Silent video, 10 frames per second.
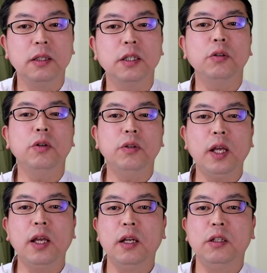で、それを
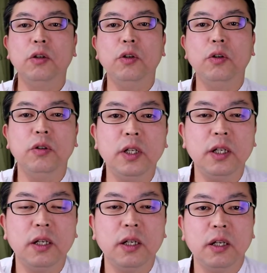ね、どのよう
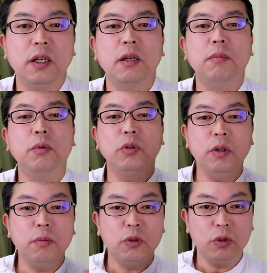に元
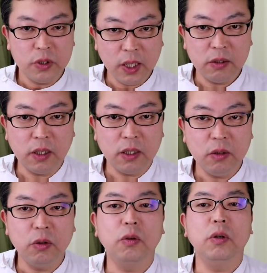に戻していくか
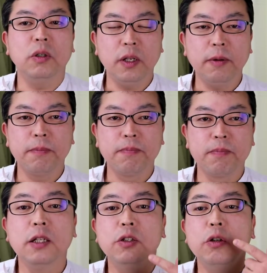というところですね。
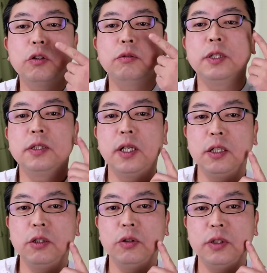強く
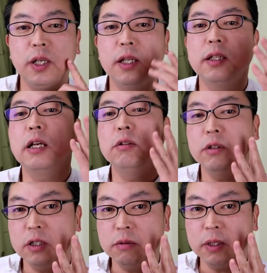マッサージをしてたる
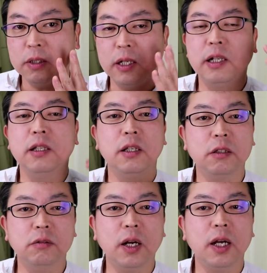んでしまった筋
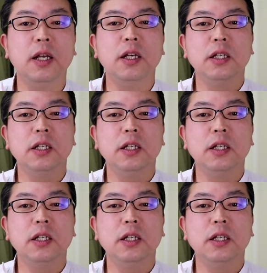肉は